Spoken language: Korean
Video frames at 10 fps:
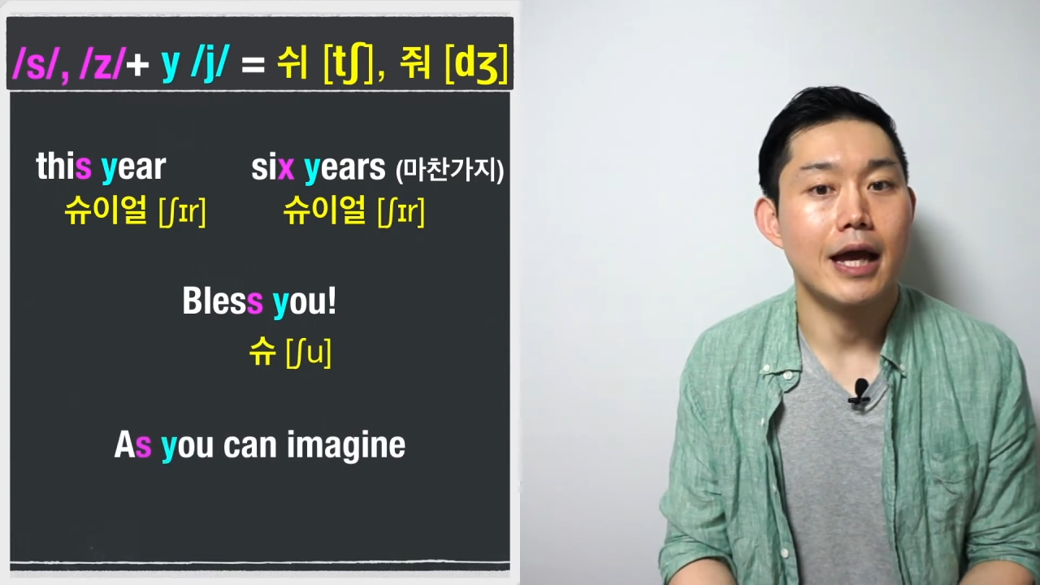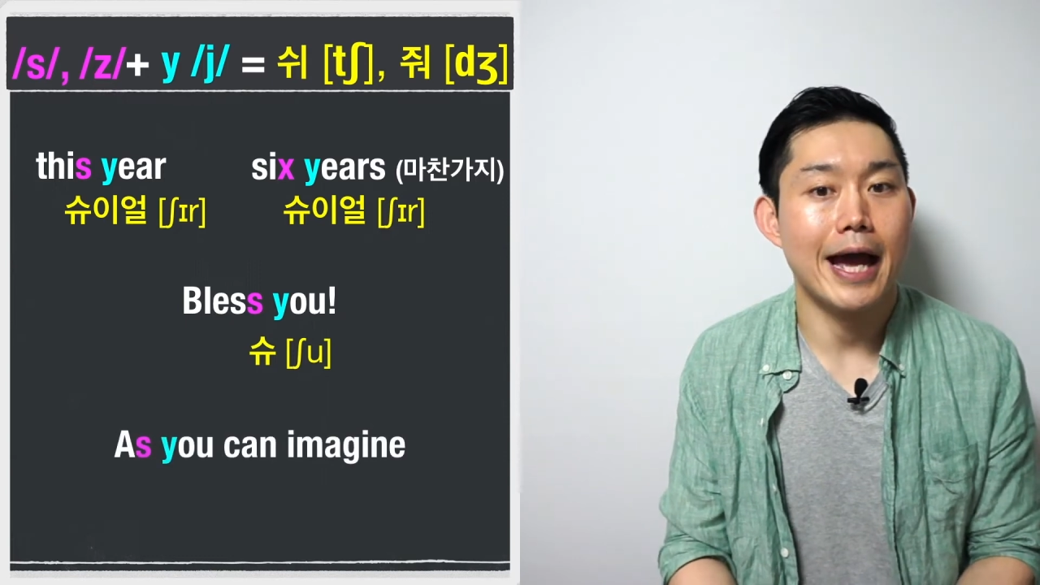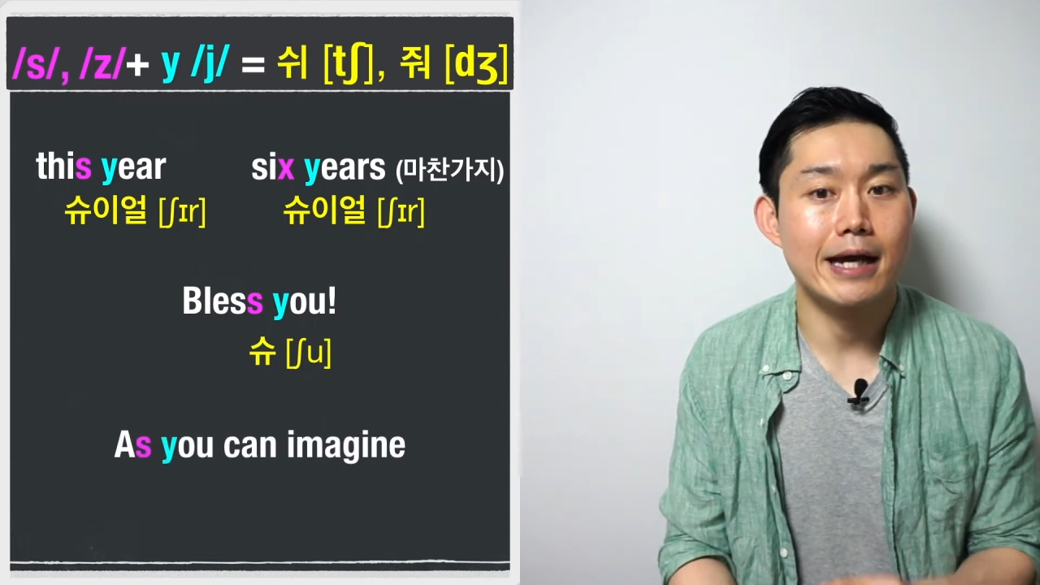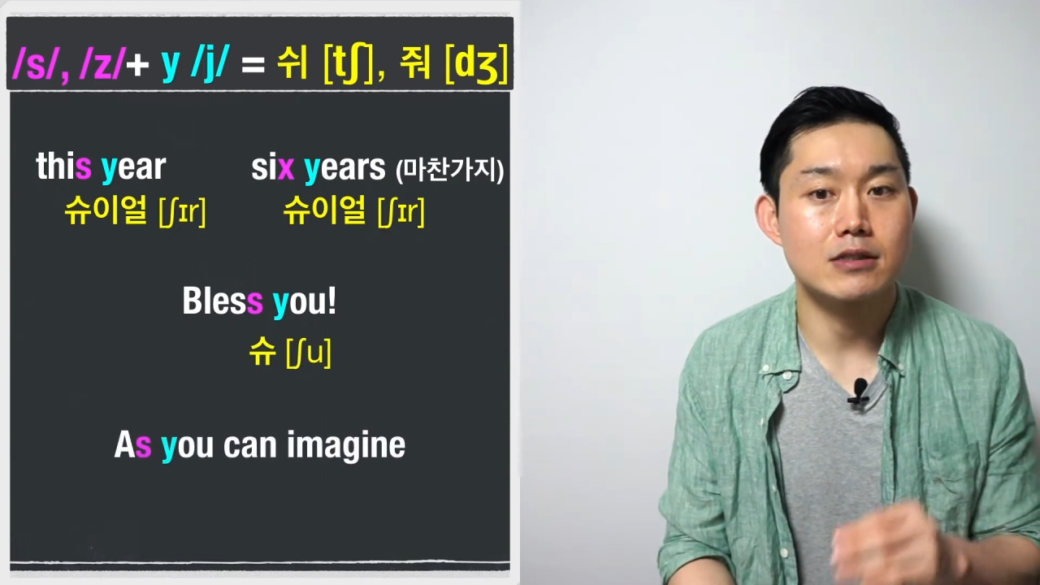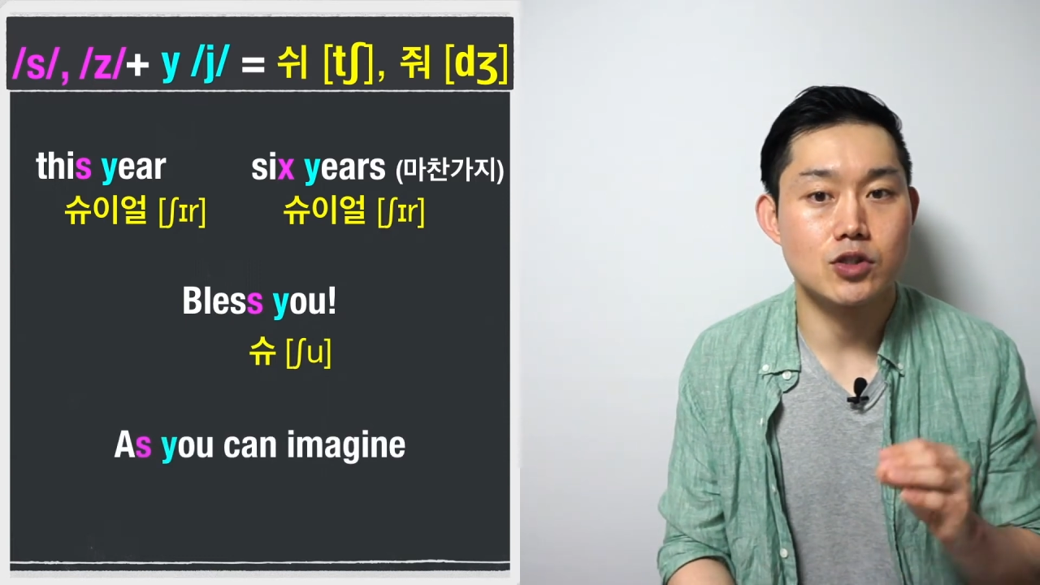
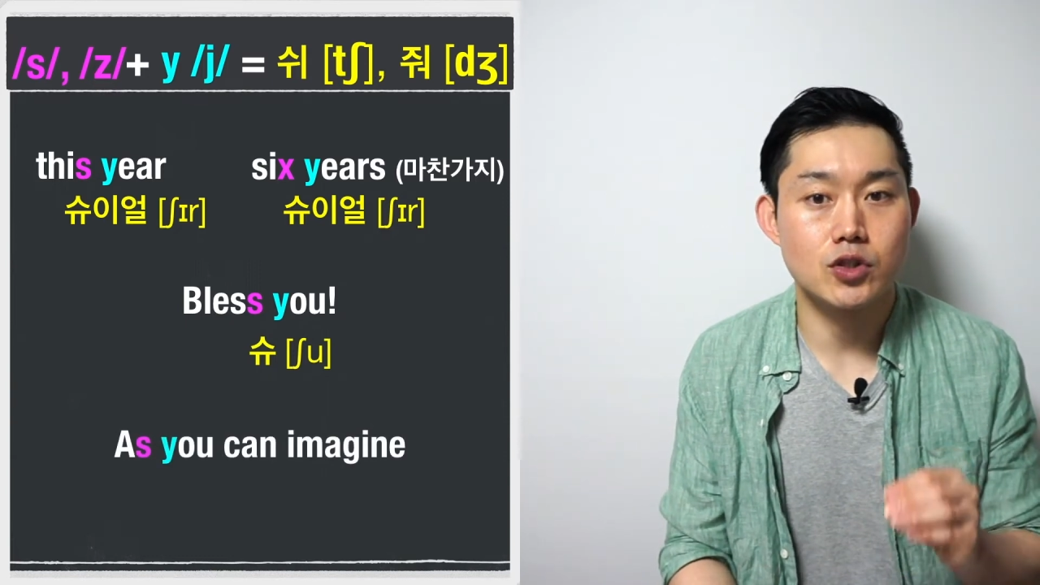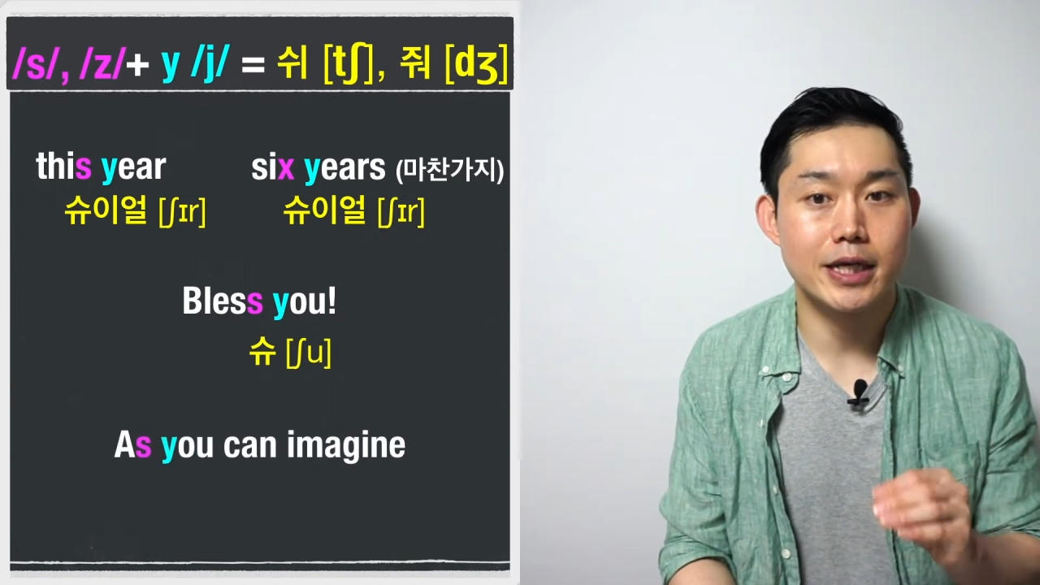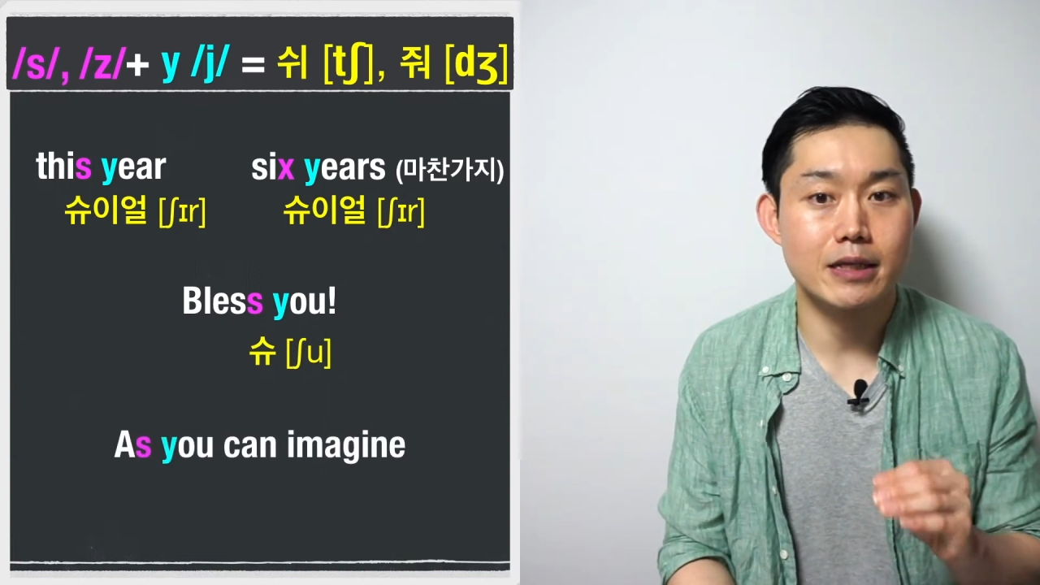as you can